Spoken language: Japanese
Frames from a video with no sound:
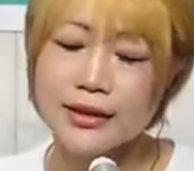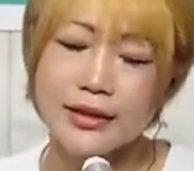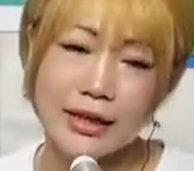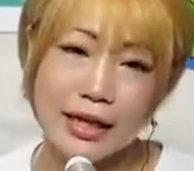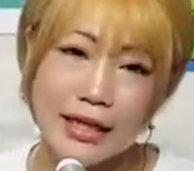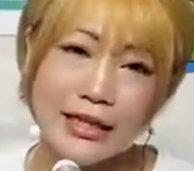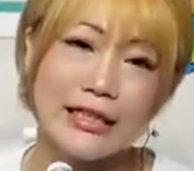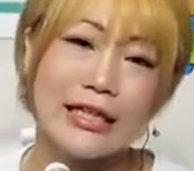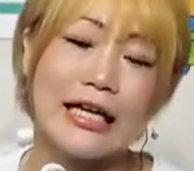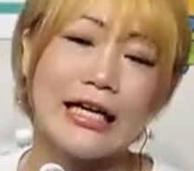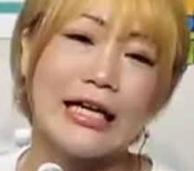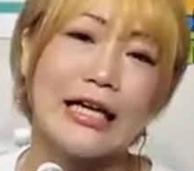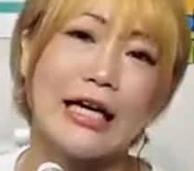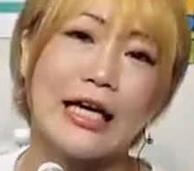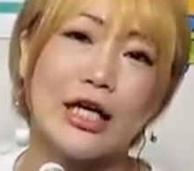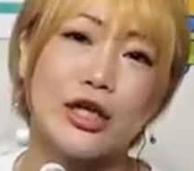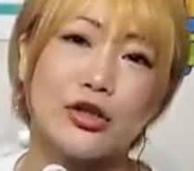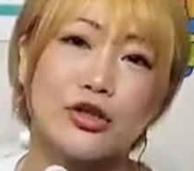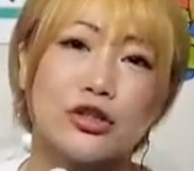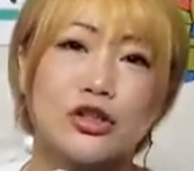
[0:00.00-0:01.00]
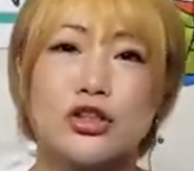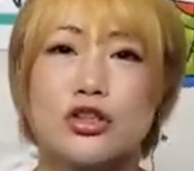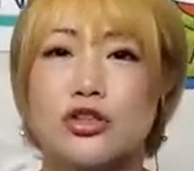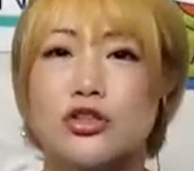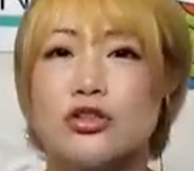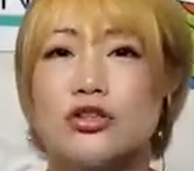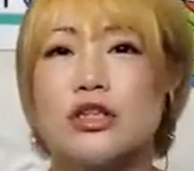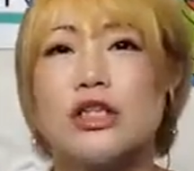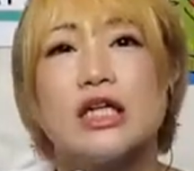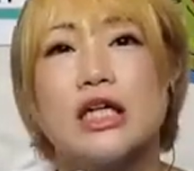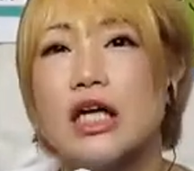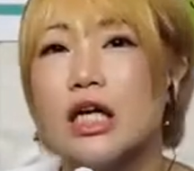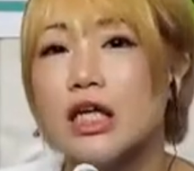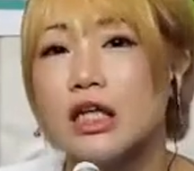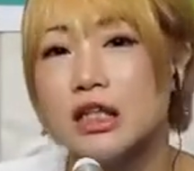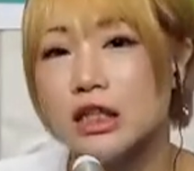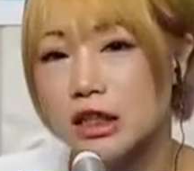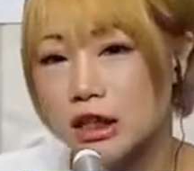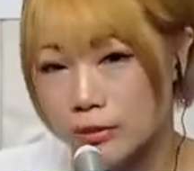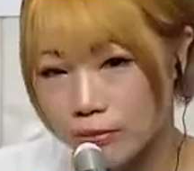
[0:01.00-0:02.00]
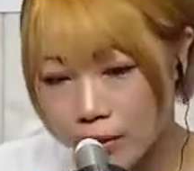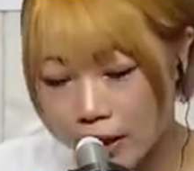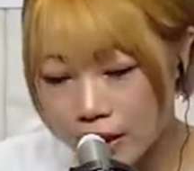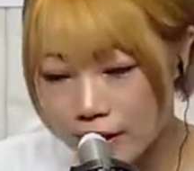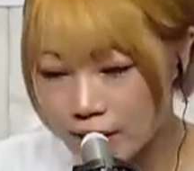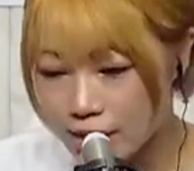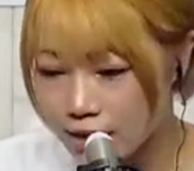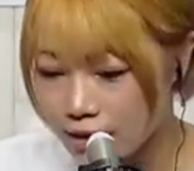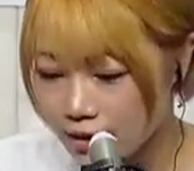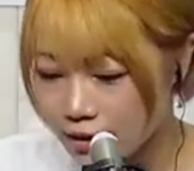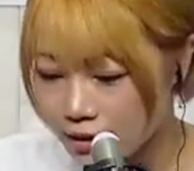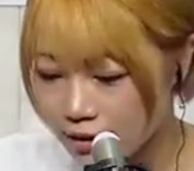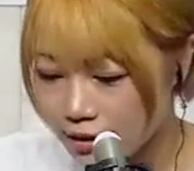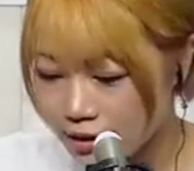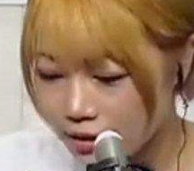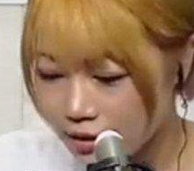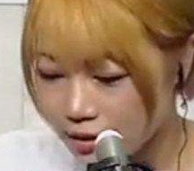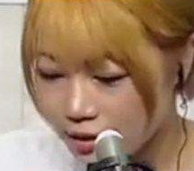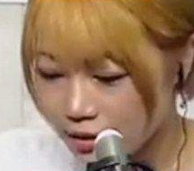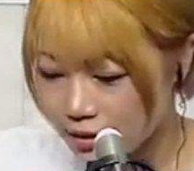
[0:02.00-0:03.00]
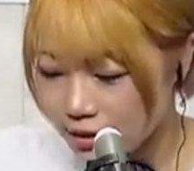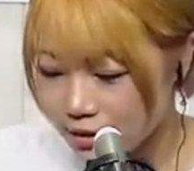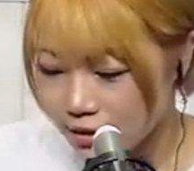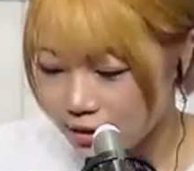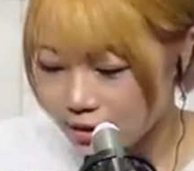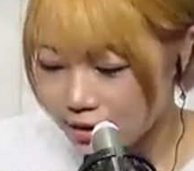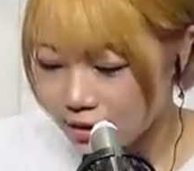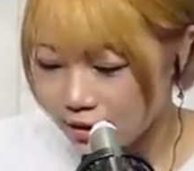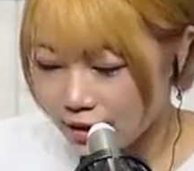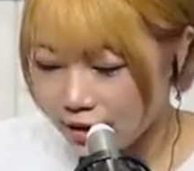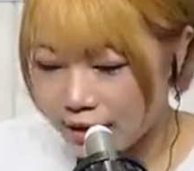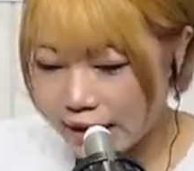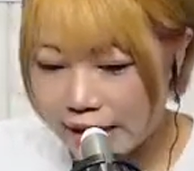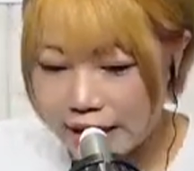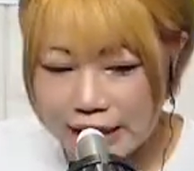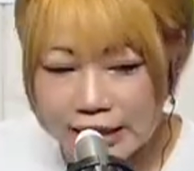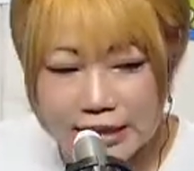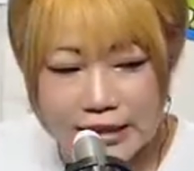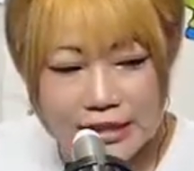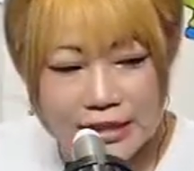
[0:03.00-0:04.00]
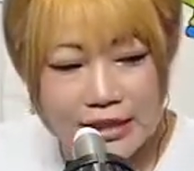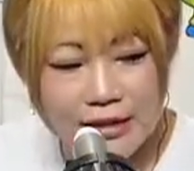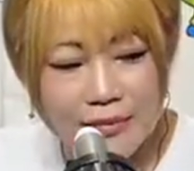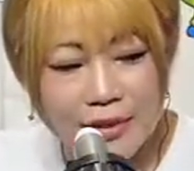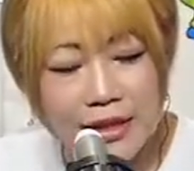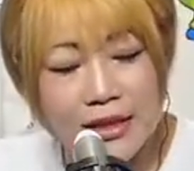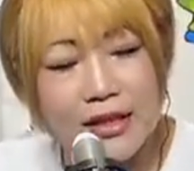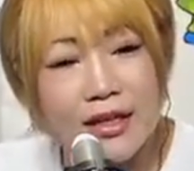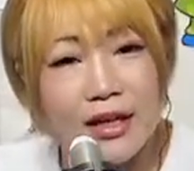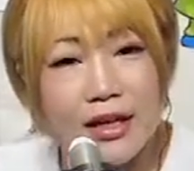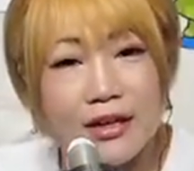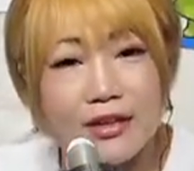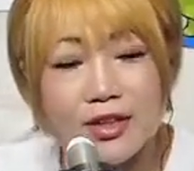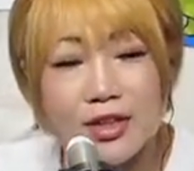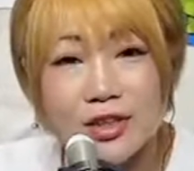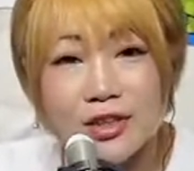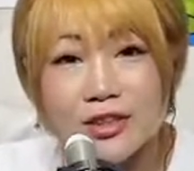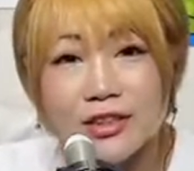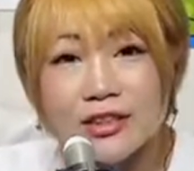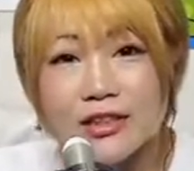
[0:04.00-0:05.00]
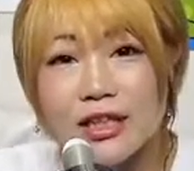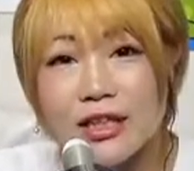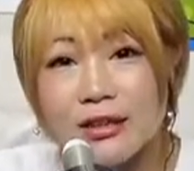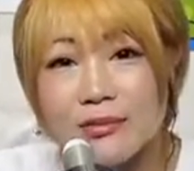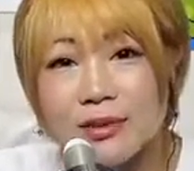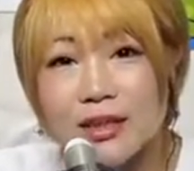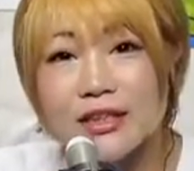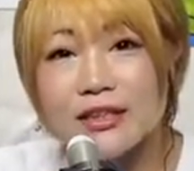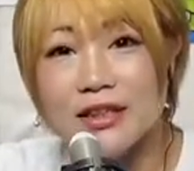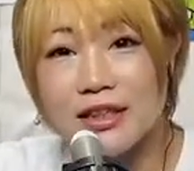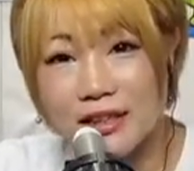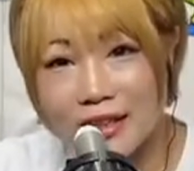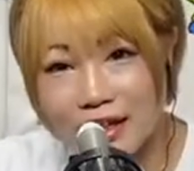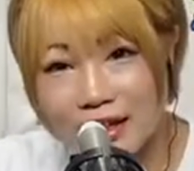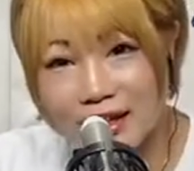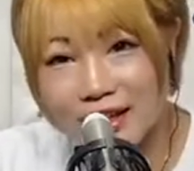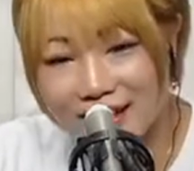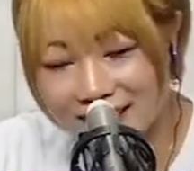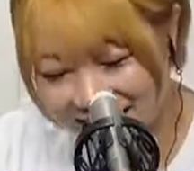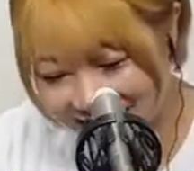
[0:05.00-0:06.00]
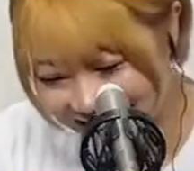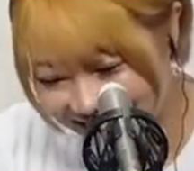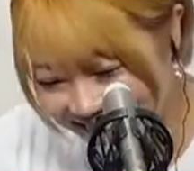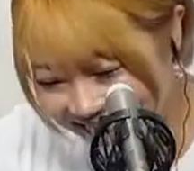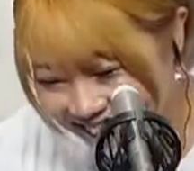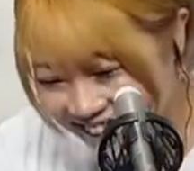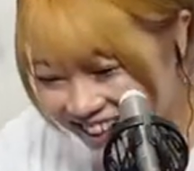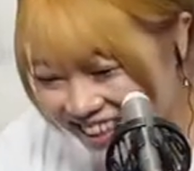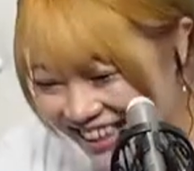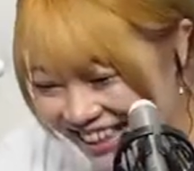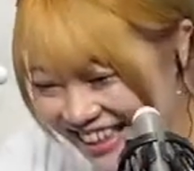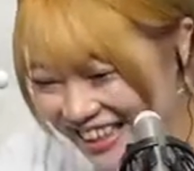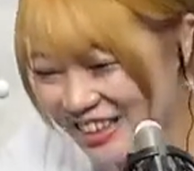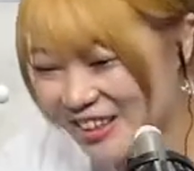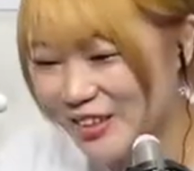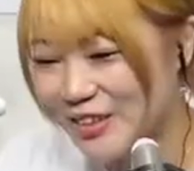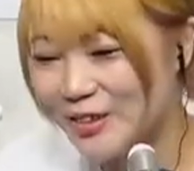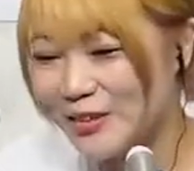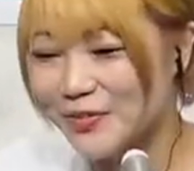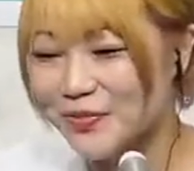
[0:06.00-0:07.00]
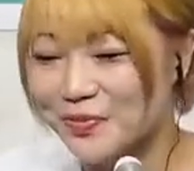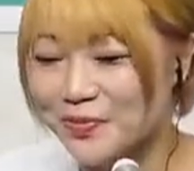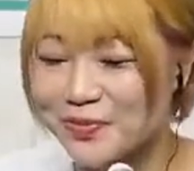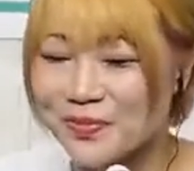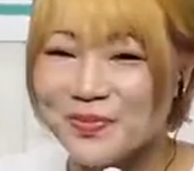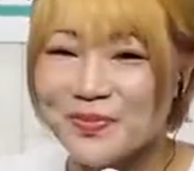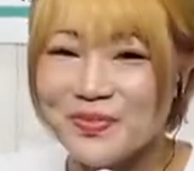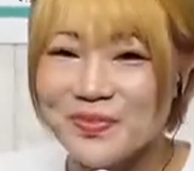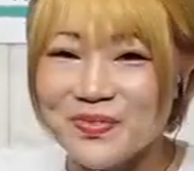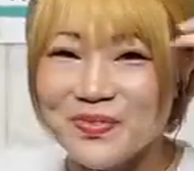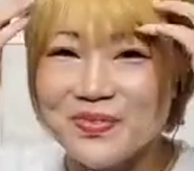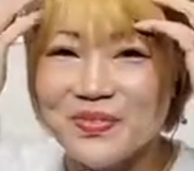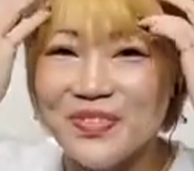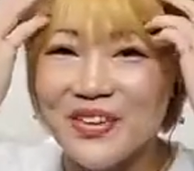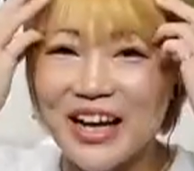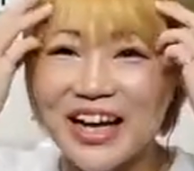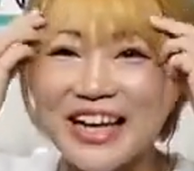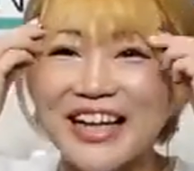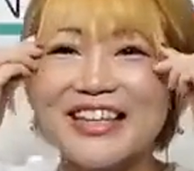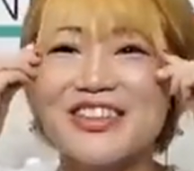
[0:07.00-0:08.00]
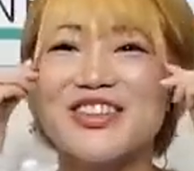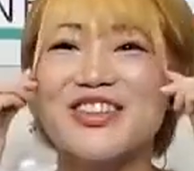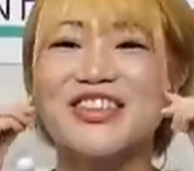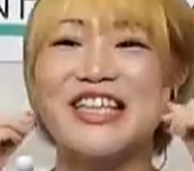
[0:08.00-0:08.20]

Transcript: はい、よろしくお願いします。一気に喋ったからちょっと疲れましたね。ありがとう